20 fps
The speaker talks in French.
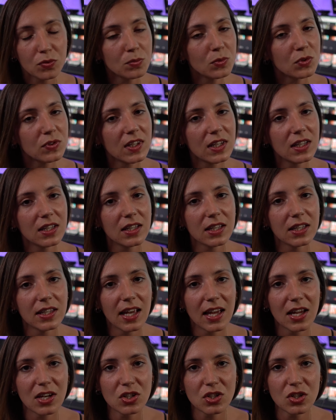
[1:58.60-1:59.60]
vous montez les
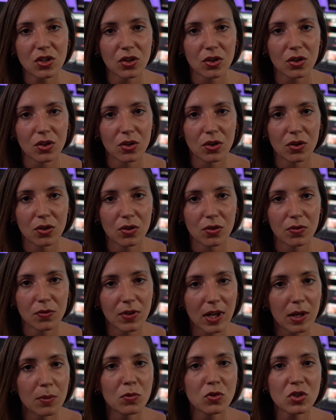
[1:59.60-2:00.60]
grillages.
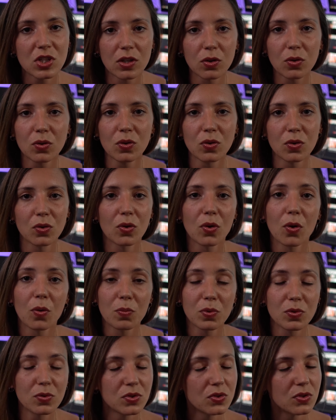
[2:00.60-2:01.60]
vraiment, j'ai cru que
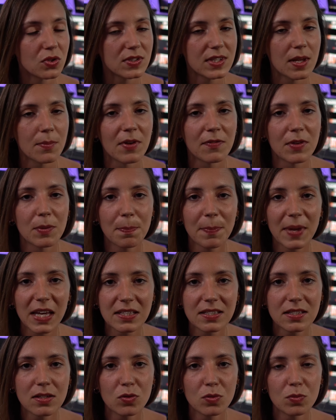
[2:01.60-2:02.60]
en plus ça m'avait
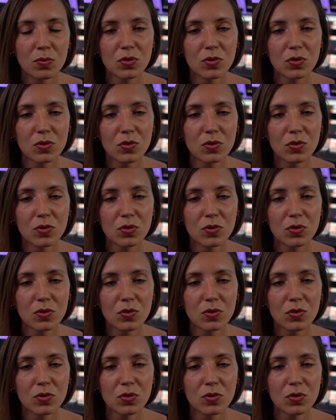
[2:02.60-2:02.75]
percé le